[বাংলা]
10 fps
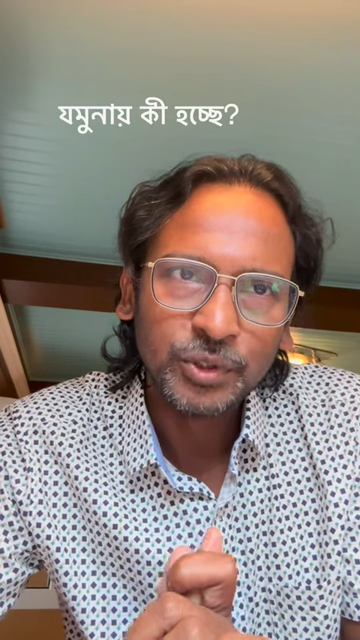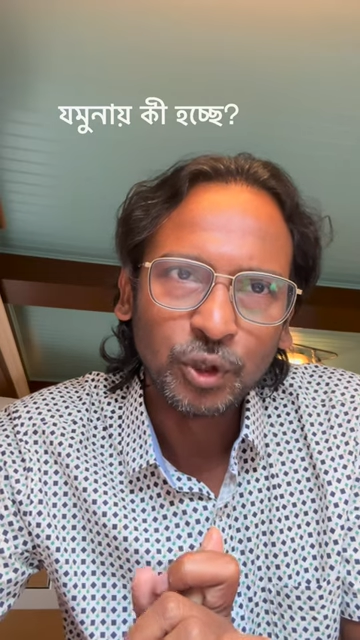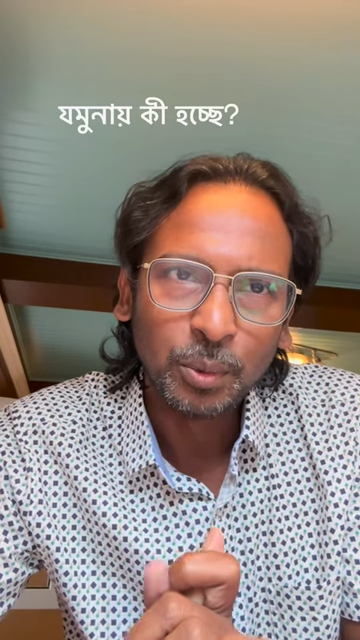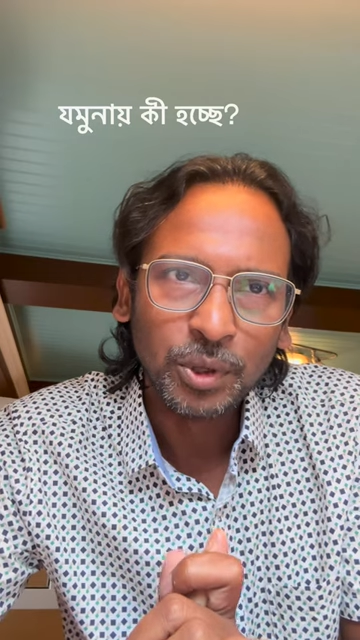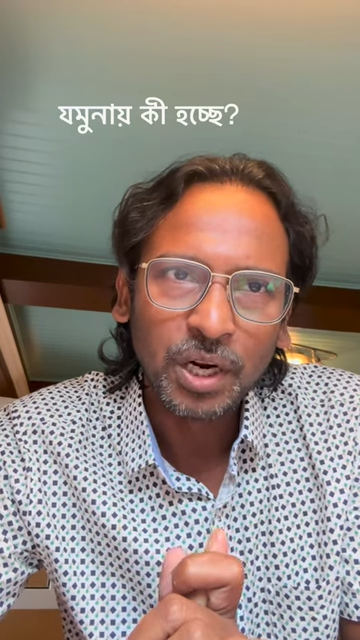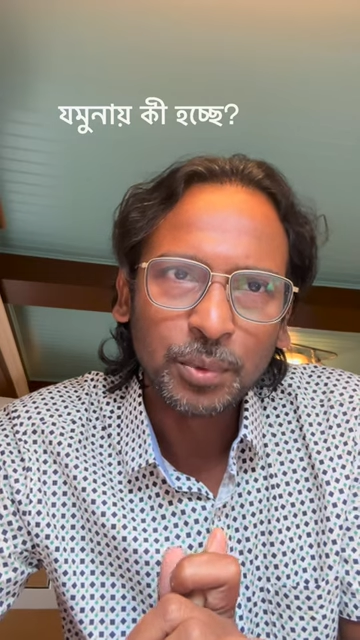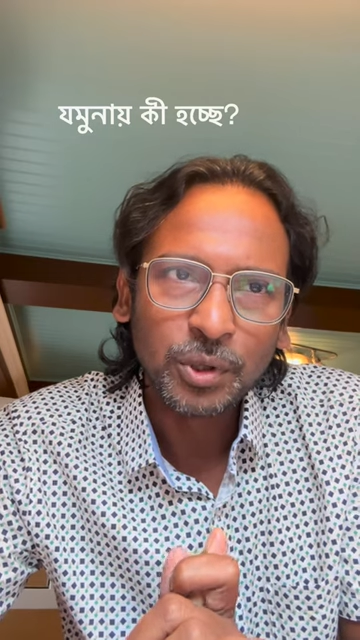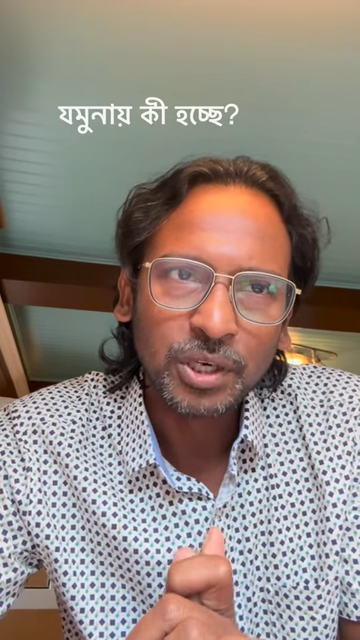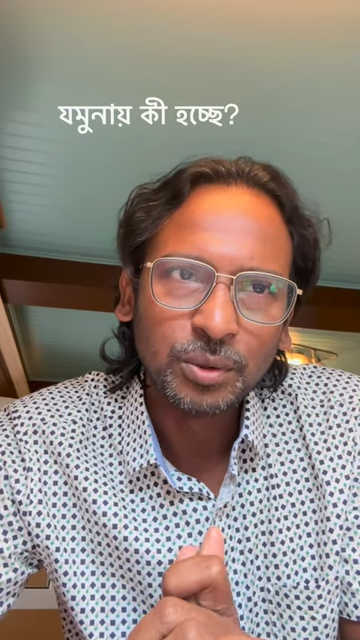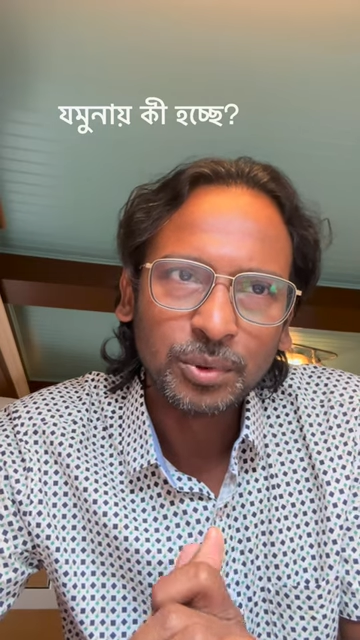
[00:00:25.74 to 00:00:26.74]
যমুনার
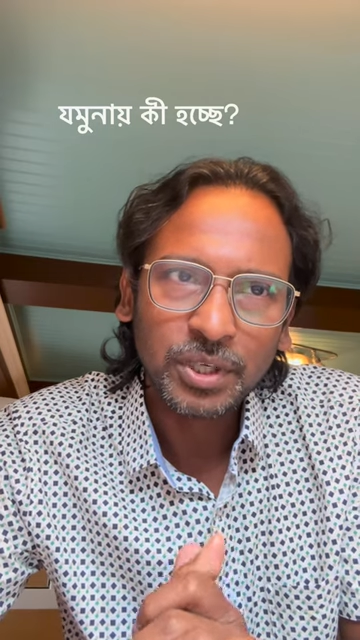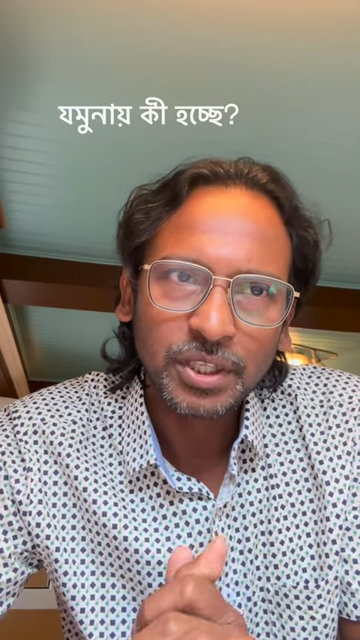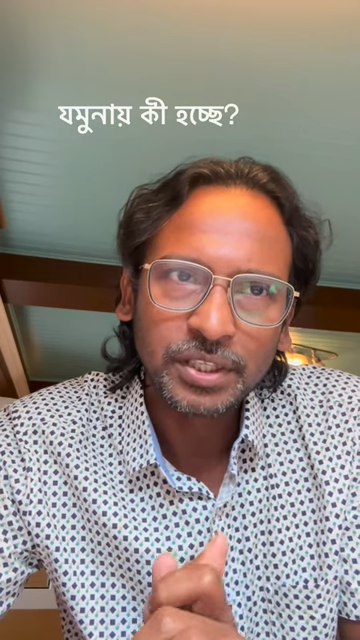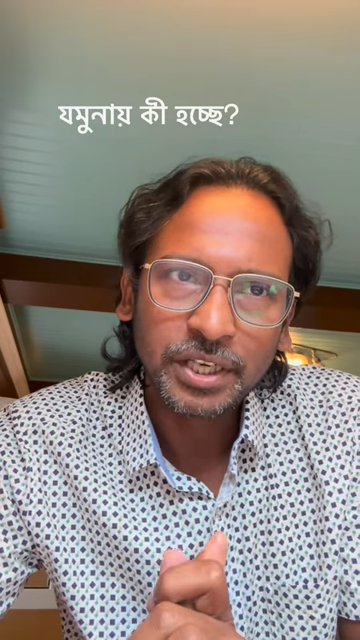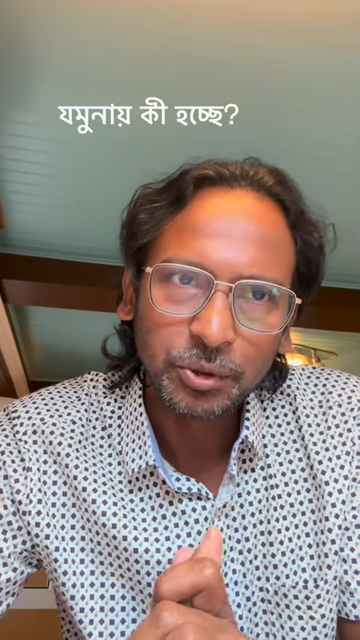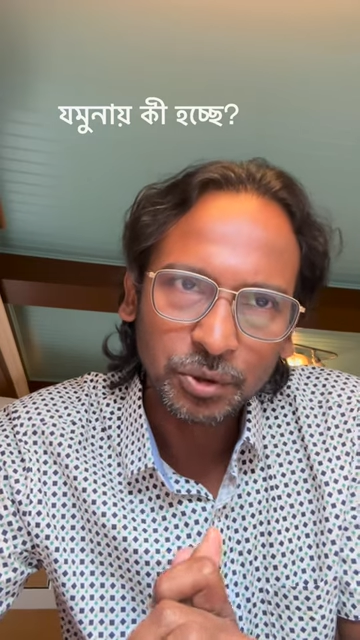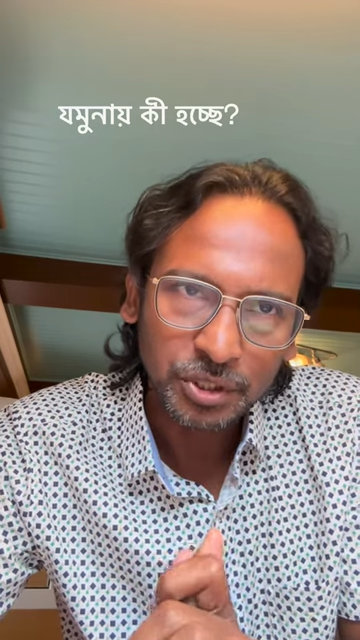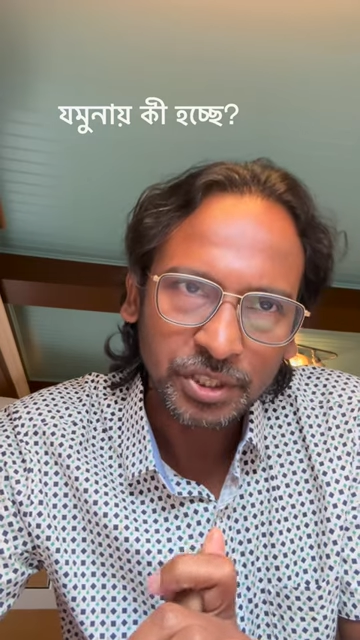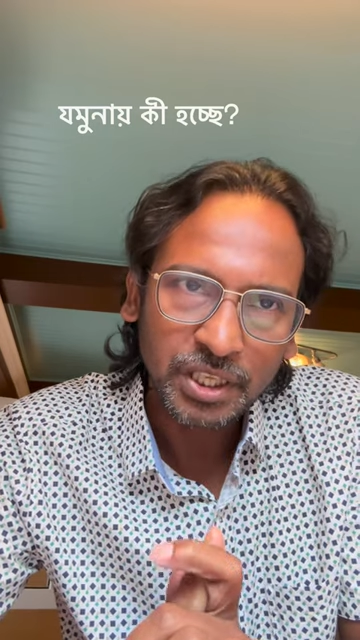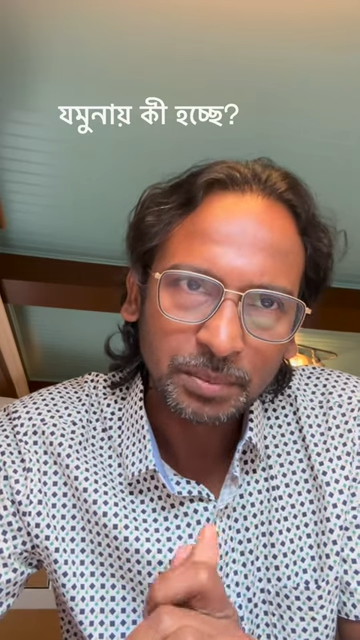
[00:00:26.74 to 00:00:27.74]
প্রধান উপদেষ্টা
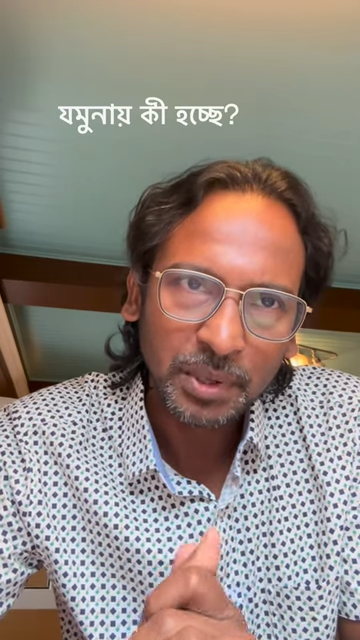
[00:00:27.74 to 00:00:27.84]
ইউনুসের সাথে